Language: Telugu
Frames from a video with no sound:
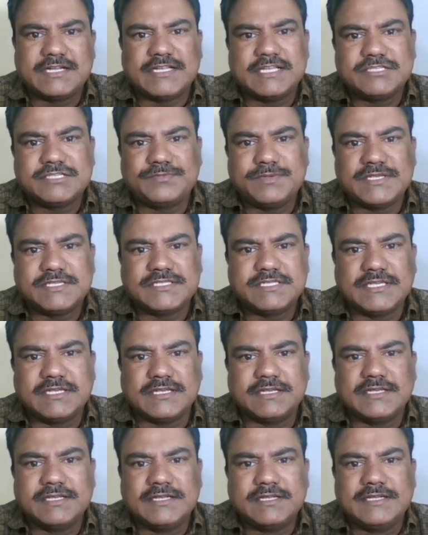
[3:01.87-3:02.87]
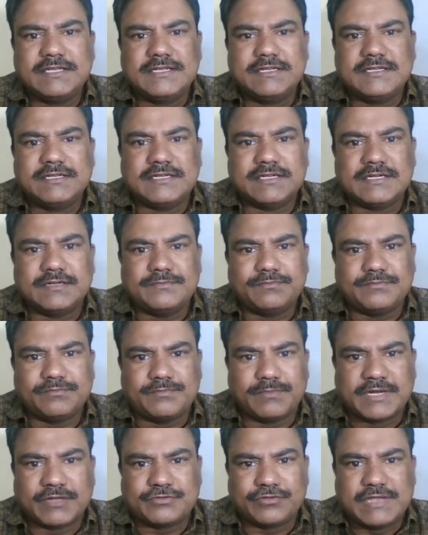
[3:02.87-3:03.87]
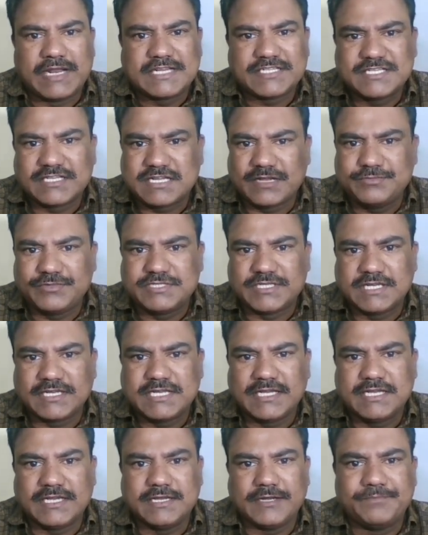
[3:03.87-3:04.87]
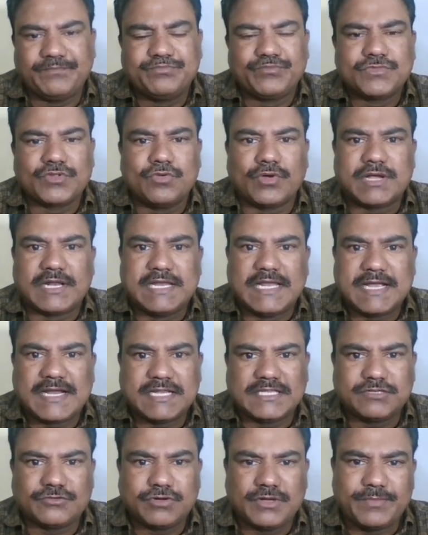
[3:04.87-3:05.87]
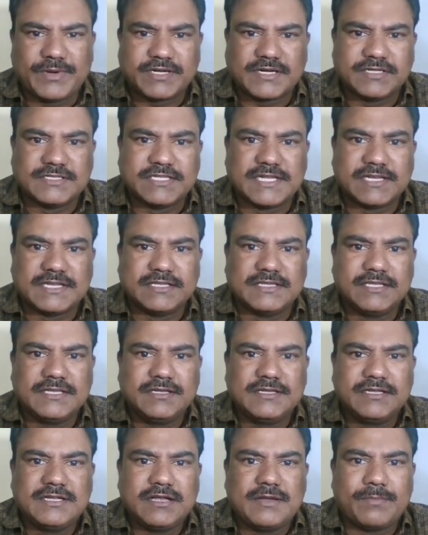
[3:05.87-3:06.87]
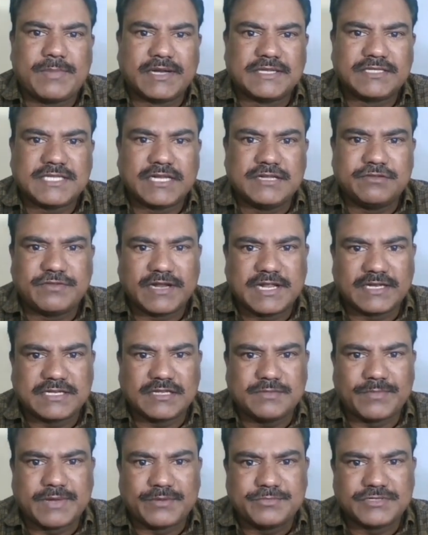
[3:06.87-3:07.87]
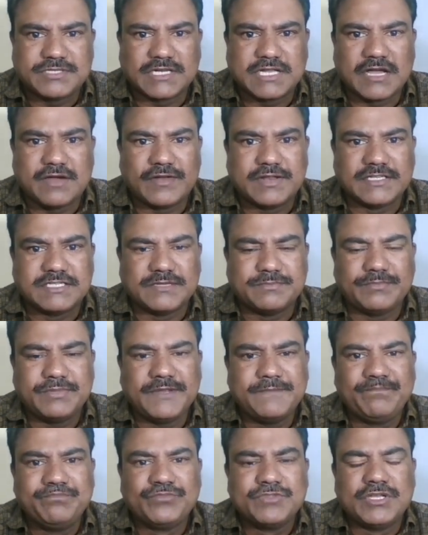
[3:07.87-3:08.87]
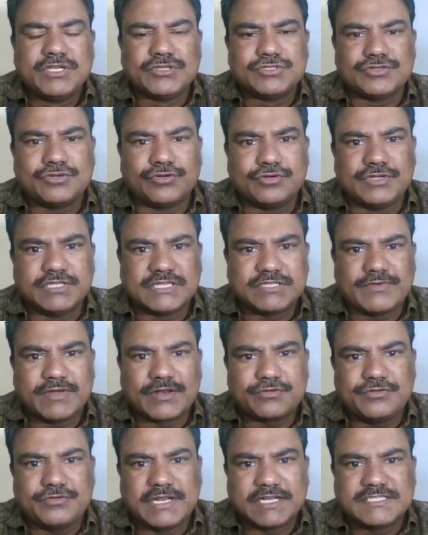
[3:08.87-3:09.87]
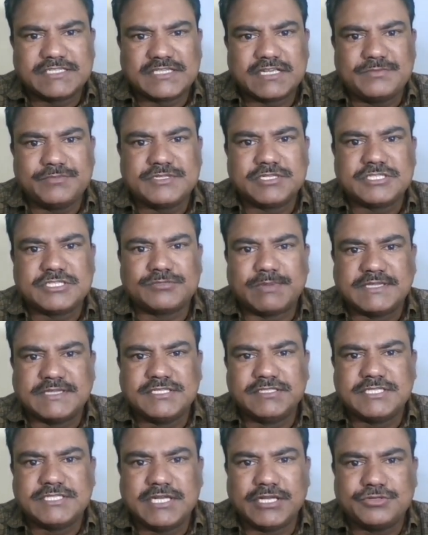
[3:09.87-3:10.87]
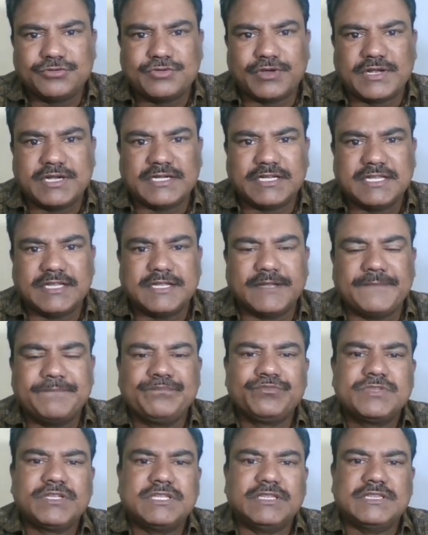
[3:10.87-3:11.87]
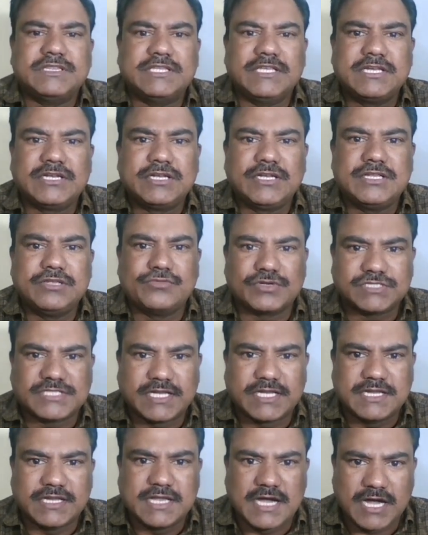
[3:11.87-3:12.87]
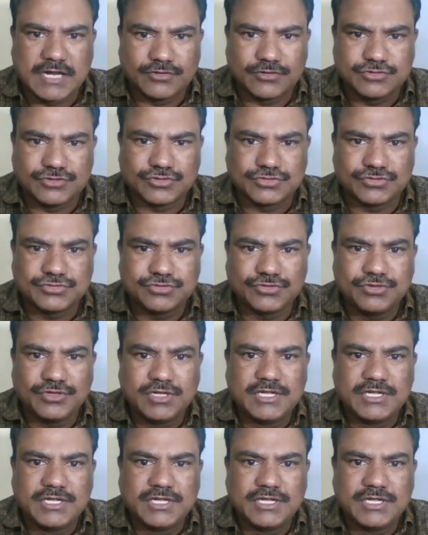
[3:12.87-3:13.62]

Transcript: టీఎస్పీఎస్సీ మనకు ఎలక్షన్ కమిషన్కి ఒక లేఖ అయితే కూడా పెట్టడం జరిగింది ఫలితాలు ఇవ్వడానికి పర్మిషన్ కావాలని చెప్పి సో ఇంతవరకు ఎలక్షన్ కమిషన్ స్పందించలేదు అంటే దీన్ని ఒకసారి ఆలోచించవచ్చు